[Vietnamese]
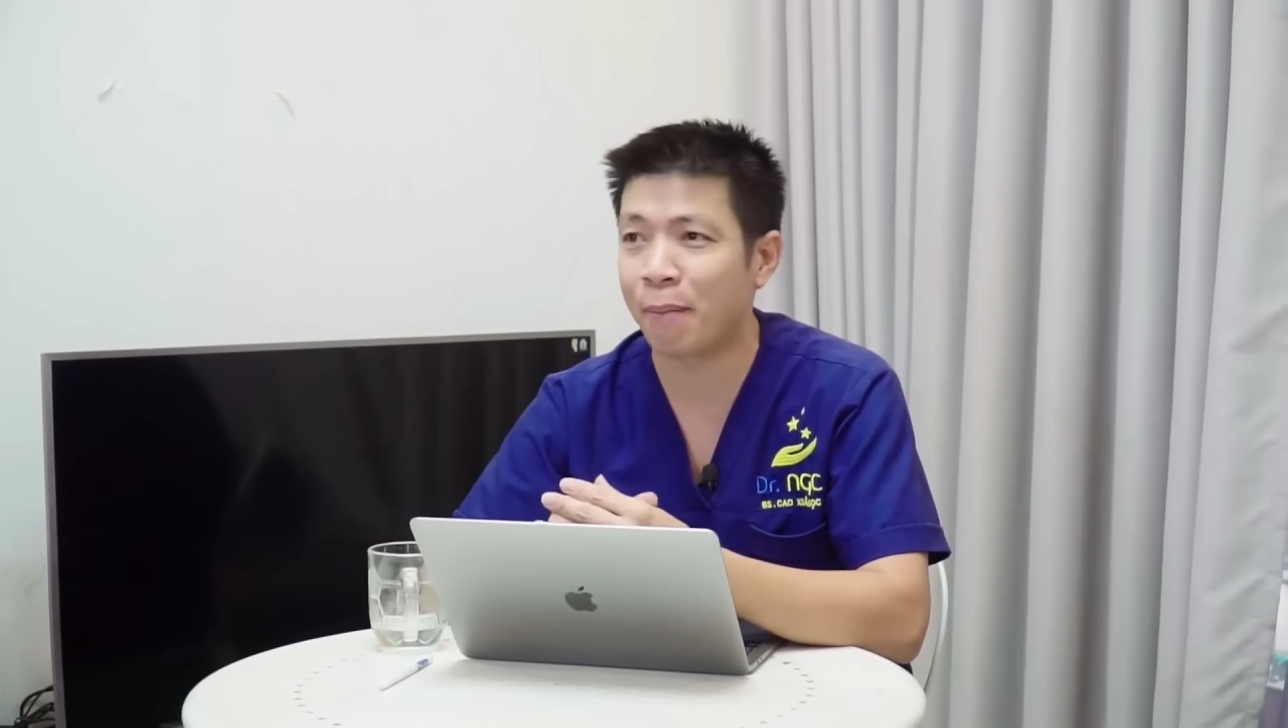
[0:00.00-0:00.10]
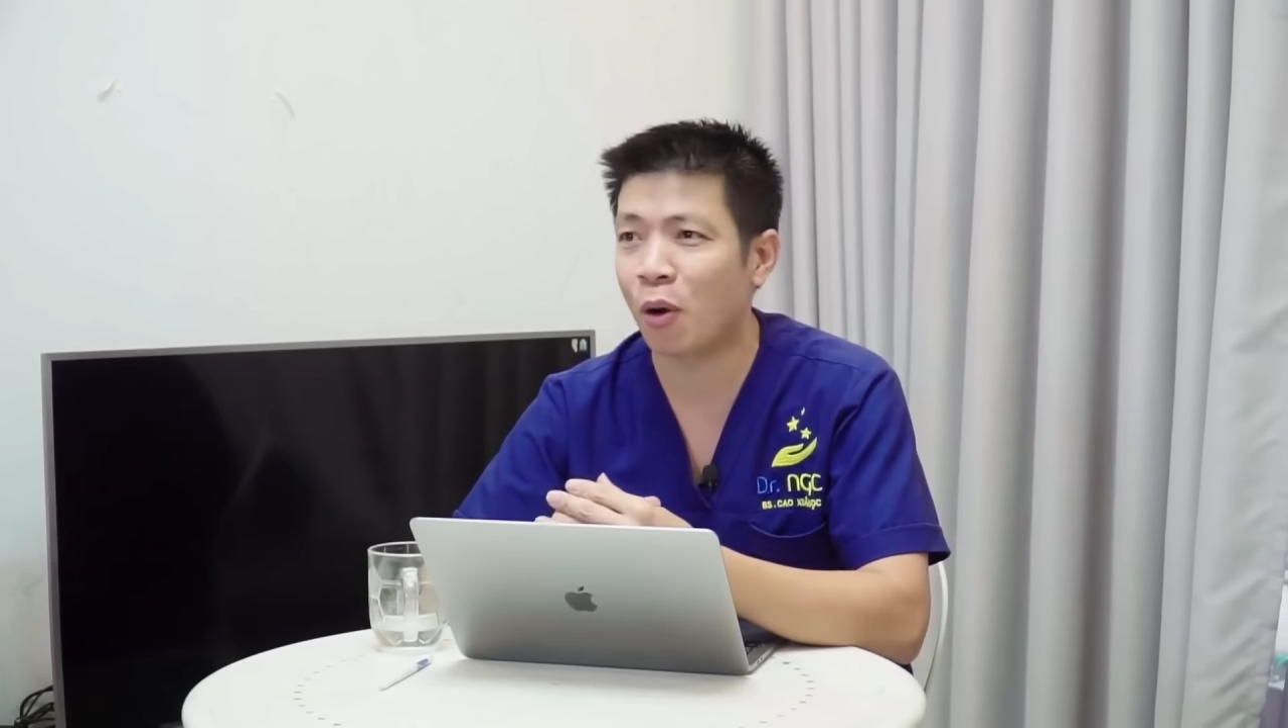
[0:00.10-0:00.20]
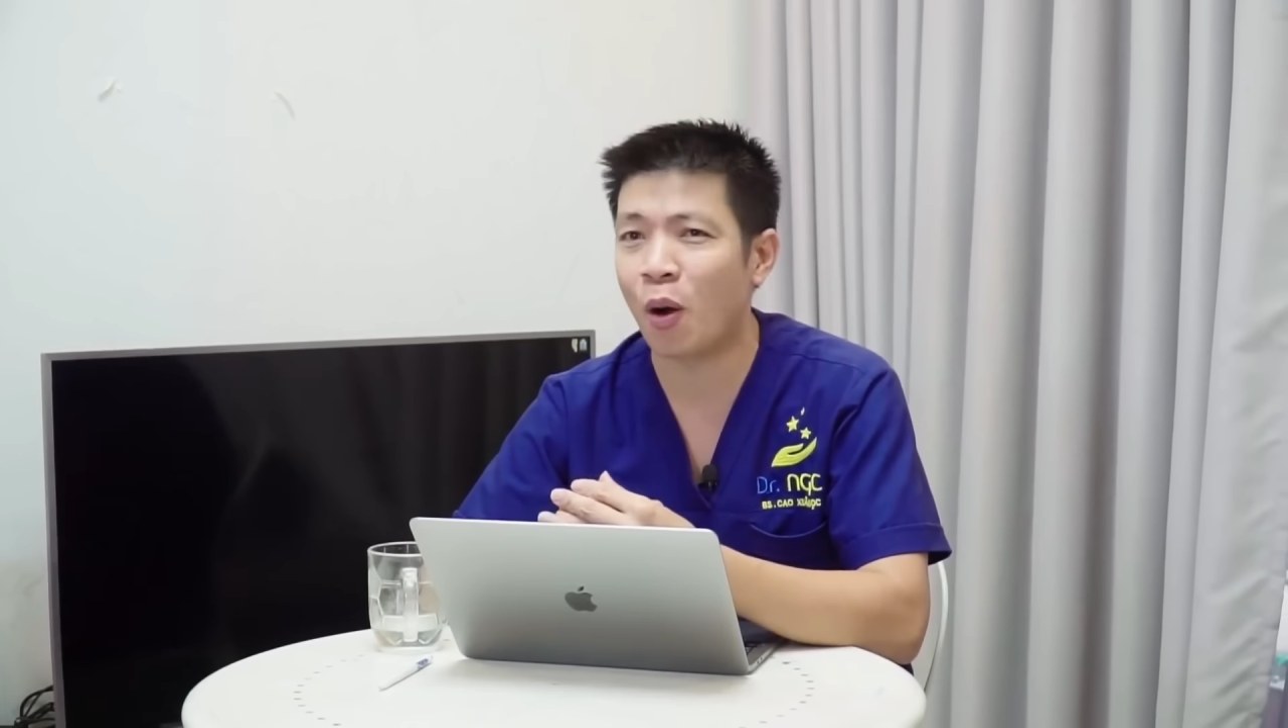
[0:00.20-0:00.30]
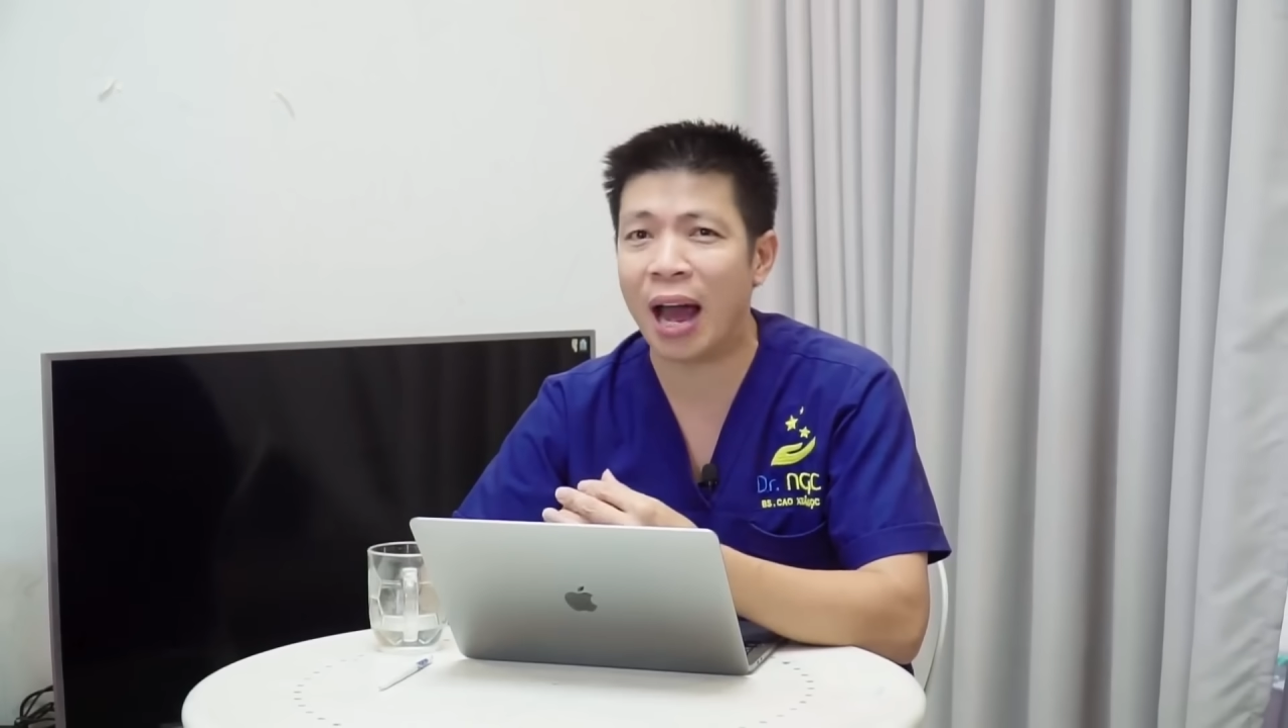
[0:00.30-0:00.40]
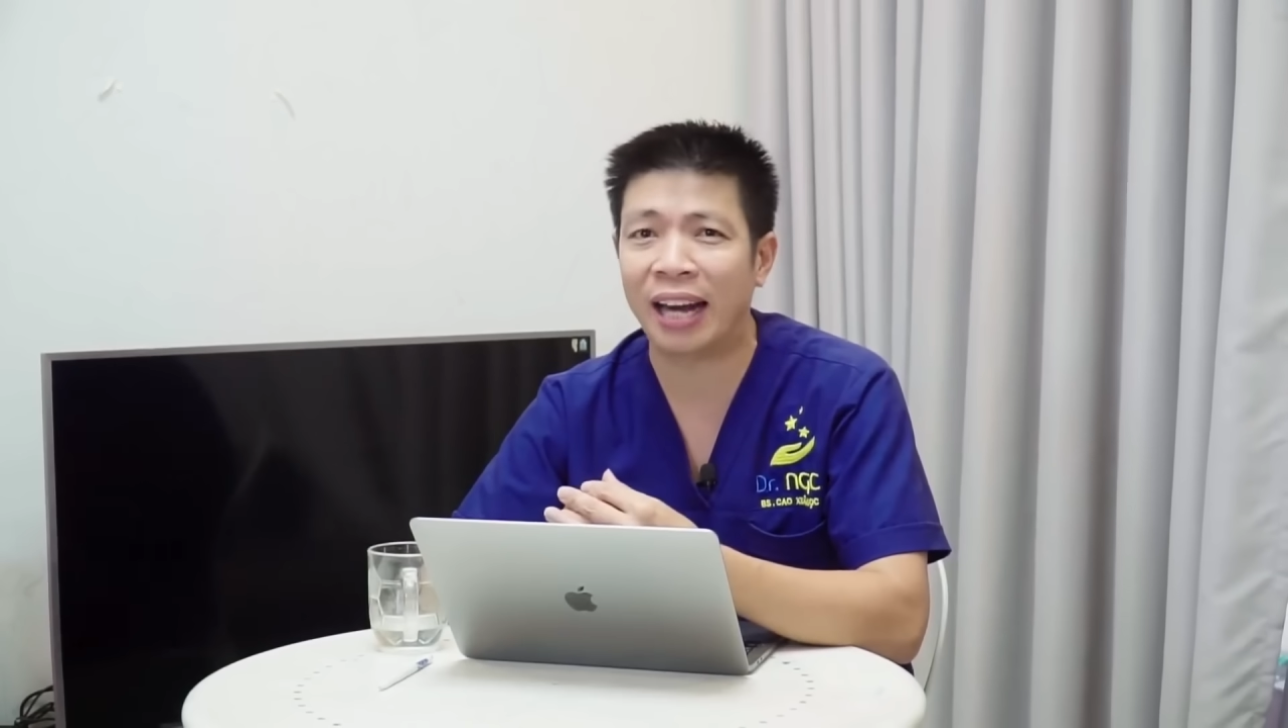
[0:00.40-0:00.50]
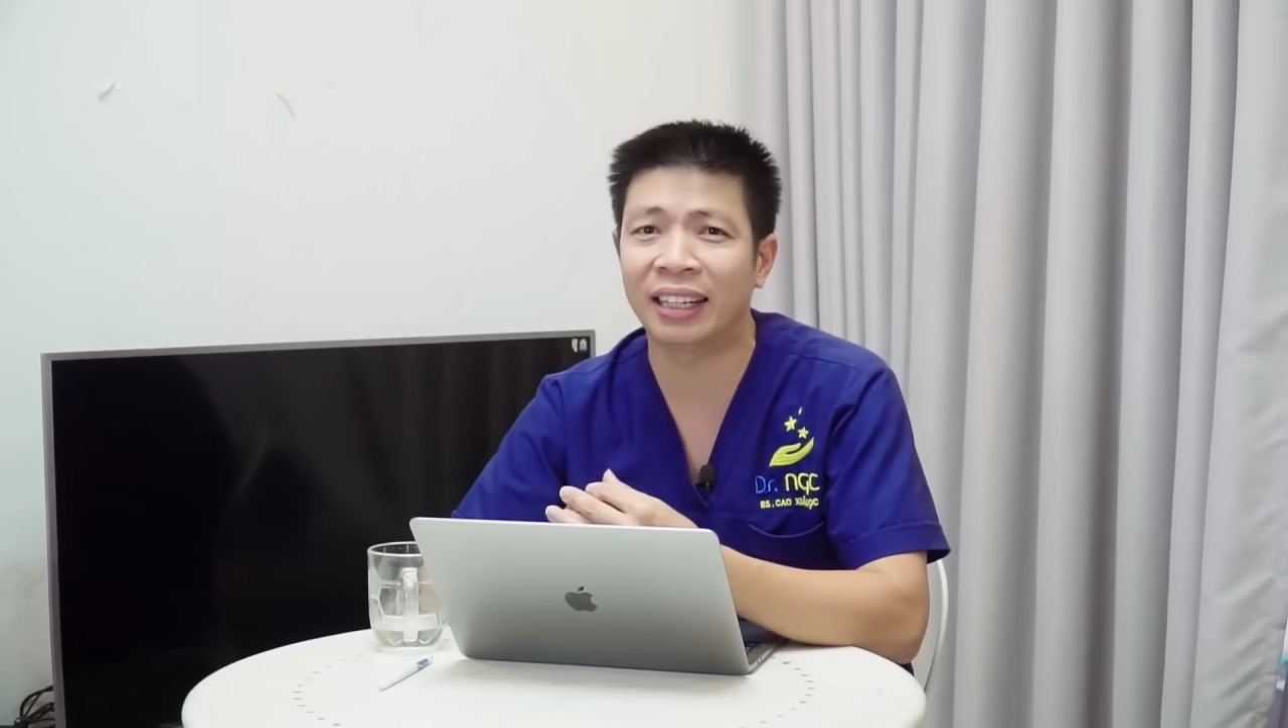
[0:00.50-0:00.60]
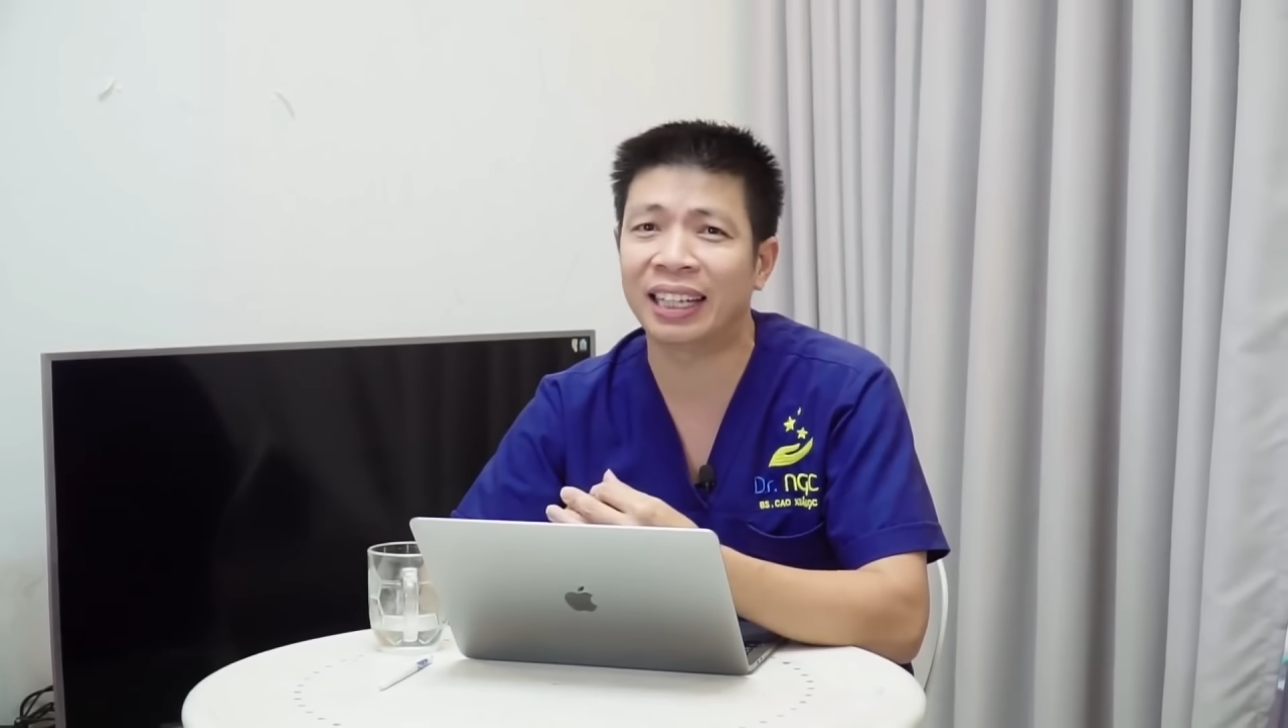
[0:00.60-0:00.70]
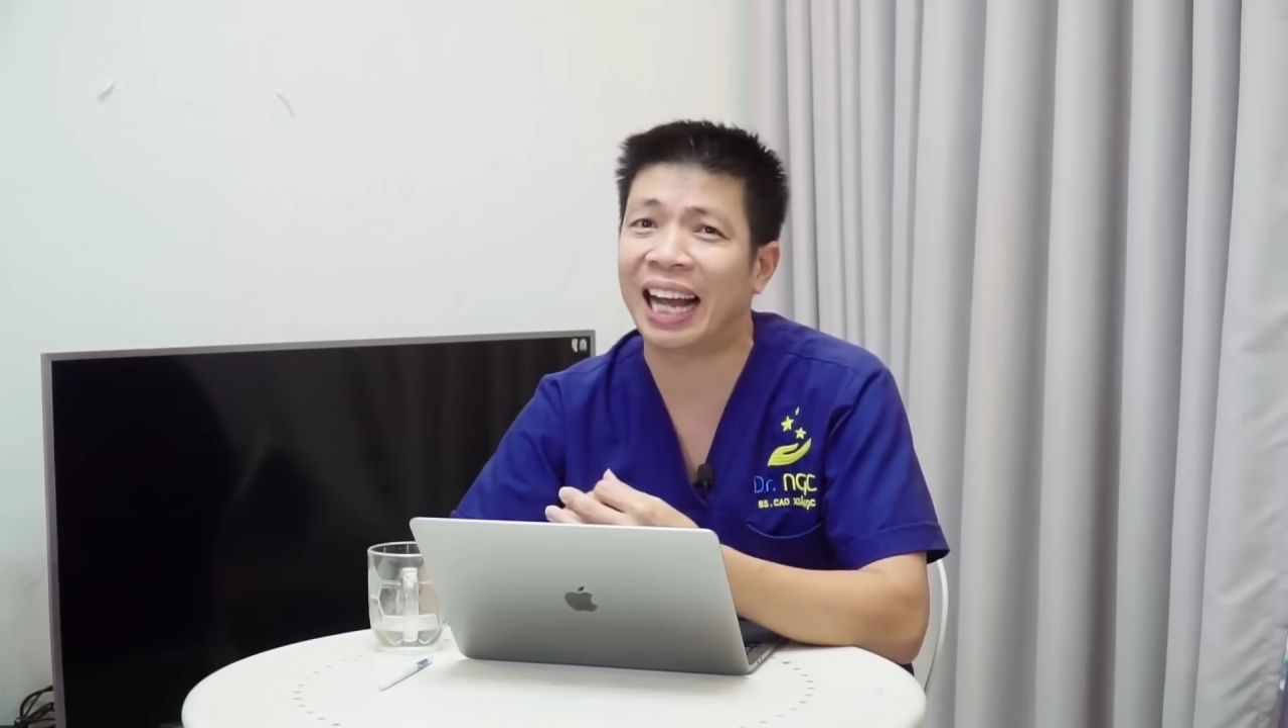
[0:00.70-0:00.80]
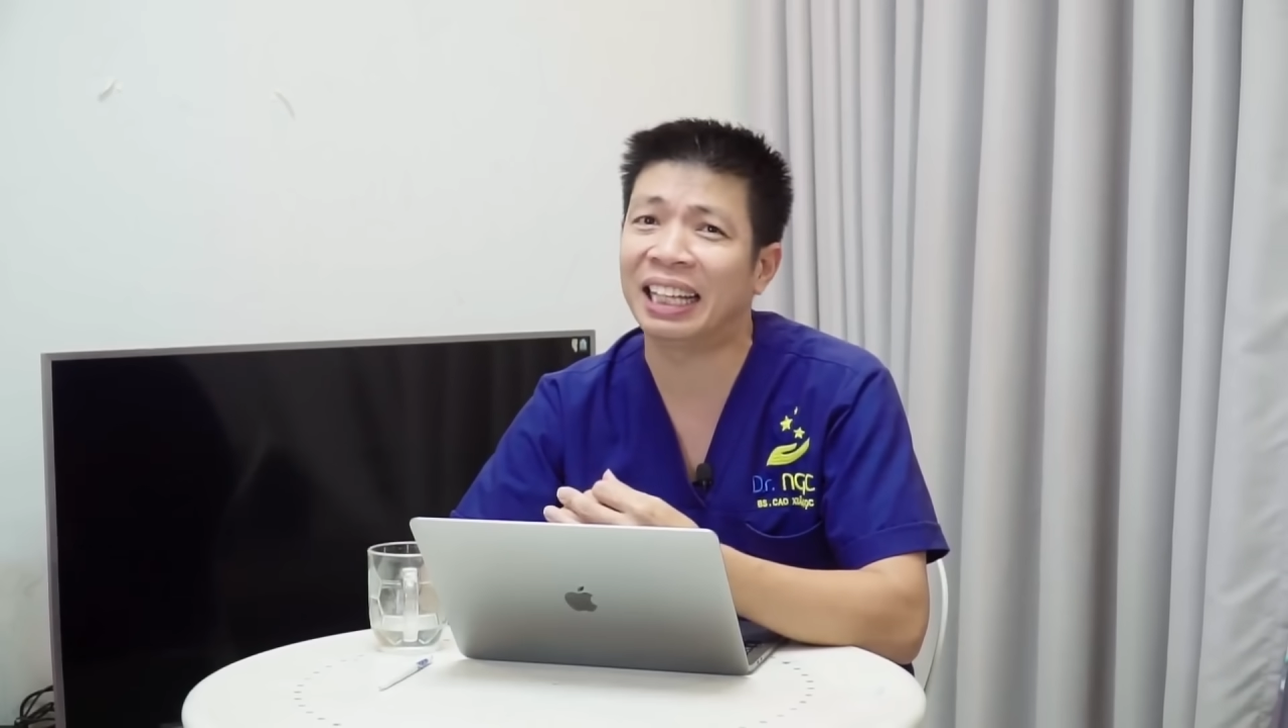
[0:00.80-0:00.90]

em có ăn